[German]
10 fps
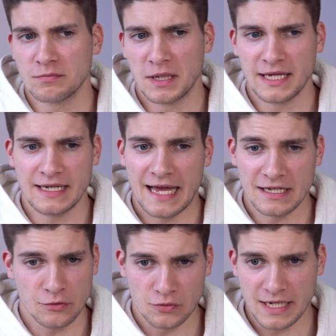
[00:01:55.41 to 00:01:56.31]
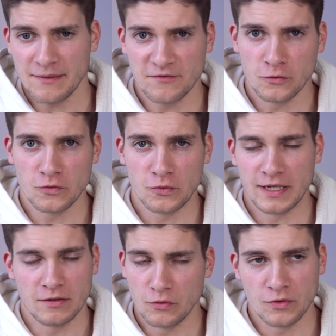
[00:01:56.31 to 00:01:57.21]
bei An- und Abflug
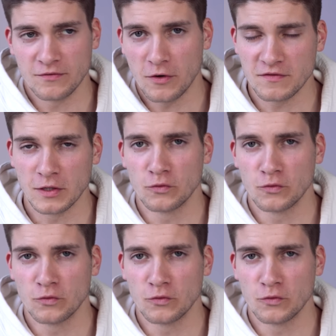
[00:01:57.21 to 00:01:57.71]
oder irgendwo auf der